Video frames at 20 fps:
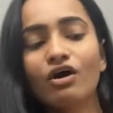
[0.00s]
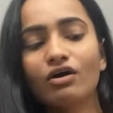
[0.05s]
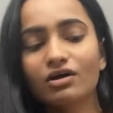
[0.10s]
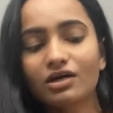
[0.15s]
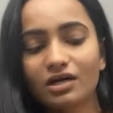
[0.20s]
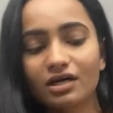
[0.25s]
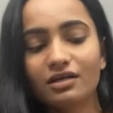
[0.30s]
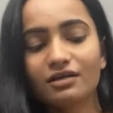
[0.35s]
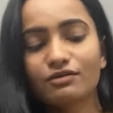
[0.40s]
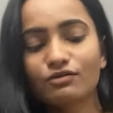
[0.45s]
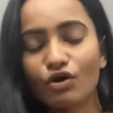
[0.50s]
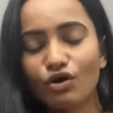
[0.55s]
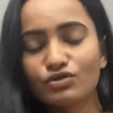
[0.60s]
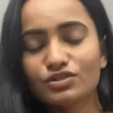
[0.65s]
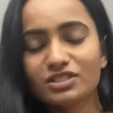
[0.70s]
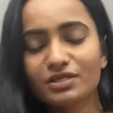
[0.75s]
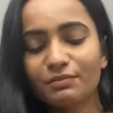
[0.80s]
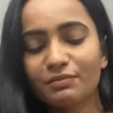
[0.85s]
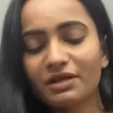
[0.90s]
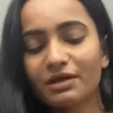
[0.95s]
और कलर
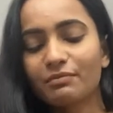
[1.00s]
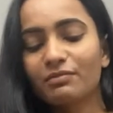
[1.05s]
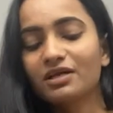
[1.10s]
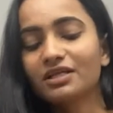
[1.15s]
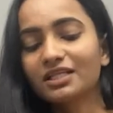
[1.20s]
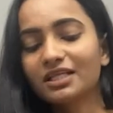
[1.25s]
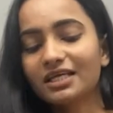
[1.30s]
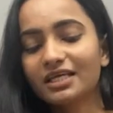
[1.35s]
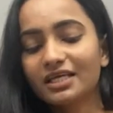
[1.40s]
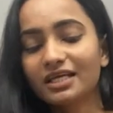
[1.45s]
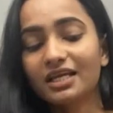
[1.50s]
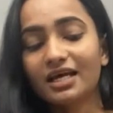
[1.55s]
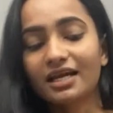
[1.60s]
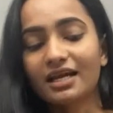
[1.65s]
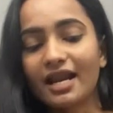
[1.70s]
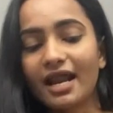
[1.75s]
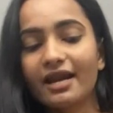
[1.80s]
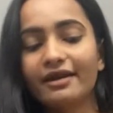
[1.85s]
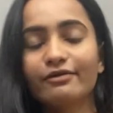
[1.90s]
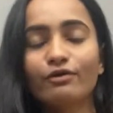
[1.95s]
कॉन्सेप्ट एक बार देखिए ना
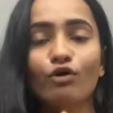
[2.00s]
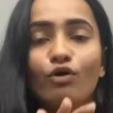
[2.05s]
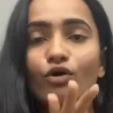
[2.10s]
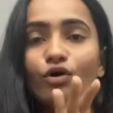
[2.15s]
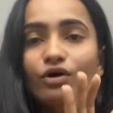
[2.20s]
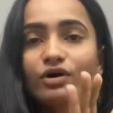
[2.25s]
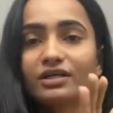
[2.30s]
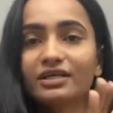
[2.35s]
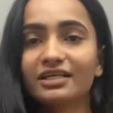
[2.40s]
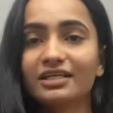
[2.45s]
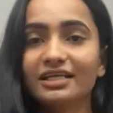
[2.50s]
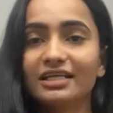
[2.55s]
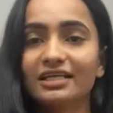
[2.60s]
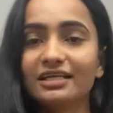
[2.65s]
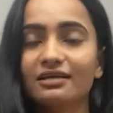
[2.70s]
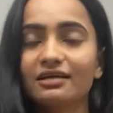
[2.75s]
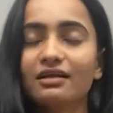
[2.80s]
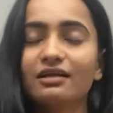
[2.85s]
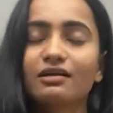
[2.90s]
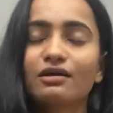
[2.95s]
रेड और
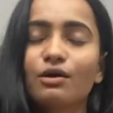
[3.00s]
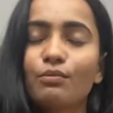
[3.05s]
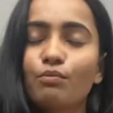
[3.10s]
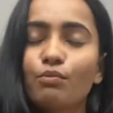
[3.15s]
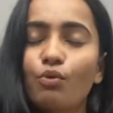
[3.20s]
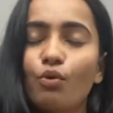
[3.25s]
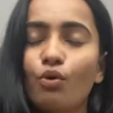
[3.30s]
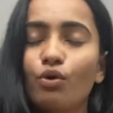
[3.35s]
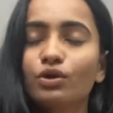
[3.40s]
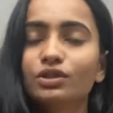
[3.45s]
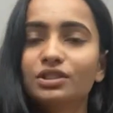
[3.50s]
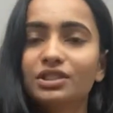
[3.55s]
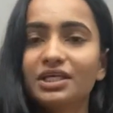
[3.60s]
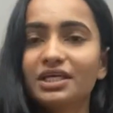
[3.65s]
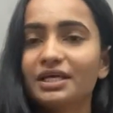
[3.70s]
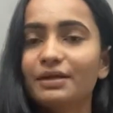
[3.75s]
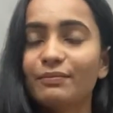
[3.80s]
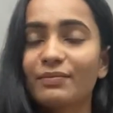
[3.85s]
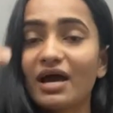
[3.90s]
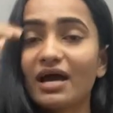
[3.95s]
ग्रीन कलर का
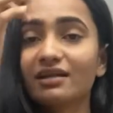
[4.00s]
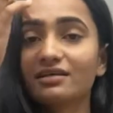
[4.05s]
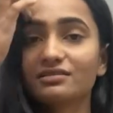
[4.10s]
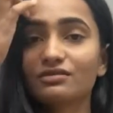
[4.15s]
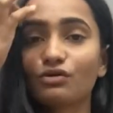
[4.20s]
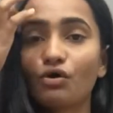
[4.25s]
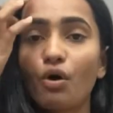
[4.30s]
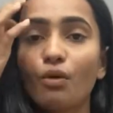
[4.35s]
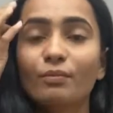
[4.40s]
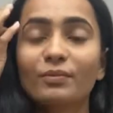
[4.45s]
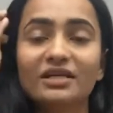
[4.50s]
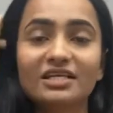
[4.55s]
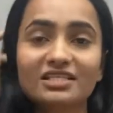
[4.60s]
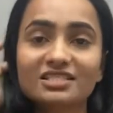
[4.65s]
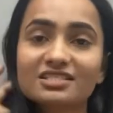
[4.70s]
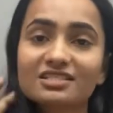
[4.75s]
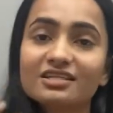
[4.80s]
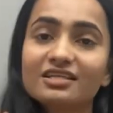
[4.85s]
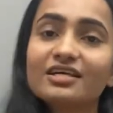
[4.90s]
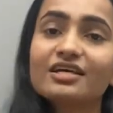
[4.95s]
बहुत ही प्यारा सा
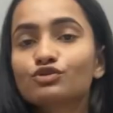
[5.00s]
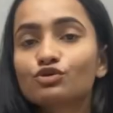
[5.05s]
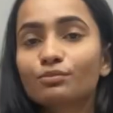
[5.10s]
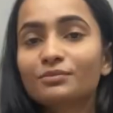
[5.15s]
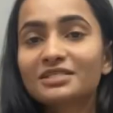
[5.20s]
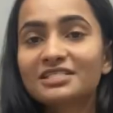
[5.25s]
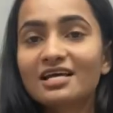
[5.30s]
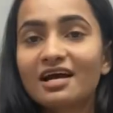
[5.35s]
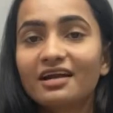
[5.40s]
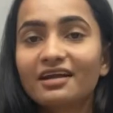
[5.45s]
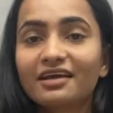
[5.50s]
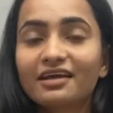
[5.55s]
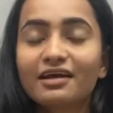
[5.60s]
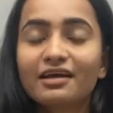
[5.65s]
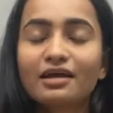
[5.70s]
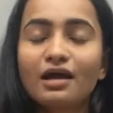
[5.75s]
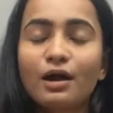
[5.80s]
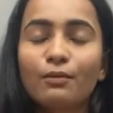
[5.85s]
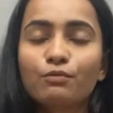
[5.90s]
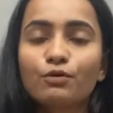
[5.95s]
कॉम्बिनेशन जो भी
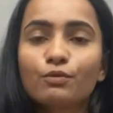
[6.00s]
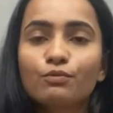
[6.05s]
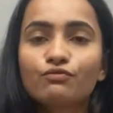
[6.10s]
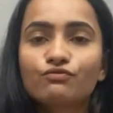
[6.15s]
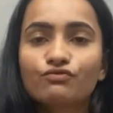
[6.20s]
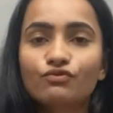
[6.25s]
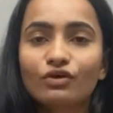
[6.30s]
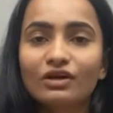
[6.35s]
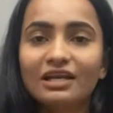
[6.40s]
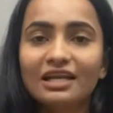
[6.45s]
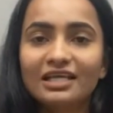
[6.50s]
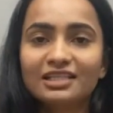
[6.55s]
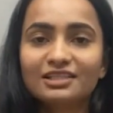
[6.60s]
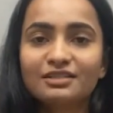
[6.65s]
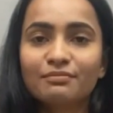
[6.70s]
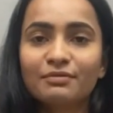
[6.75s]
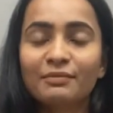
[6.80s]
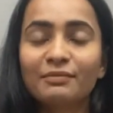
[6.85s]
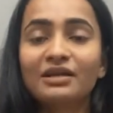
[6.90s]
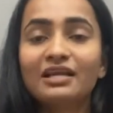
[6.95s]
साड़ियाँ हैं आपको फुल
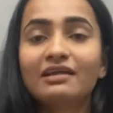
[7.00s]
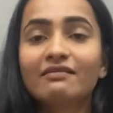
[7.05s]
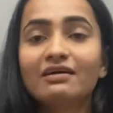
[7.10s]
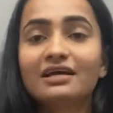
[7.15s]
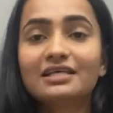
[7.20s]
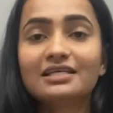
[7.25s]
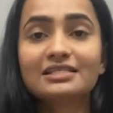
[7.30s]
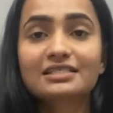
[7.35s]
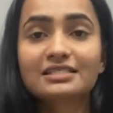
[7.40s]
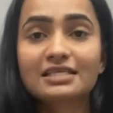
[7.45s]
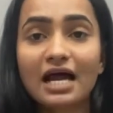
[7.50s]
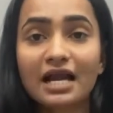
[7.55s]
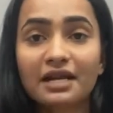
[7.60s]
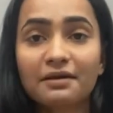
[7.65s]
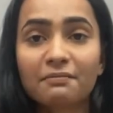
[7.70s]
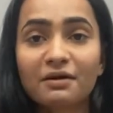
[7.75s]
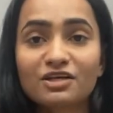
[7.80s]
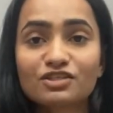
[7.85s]
लेंथ में मिलने वाली है साढ़े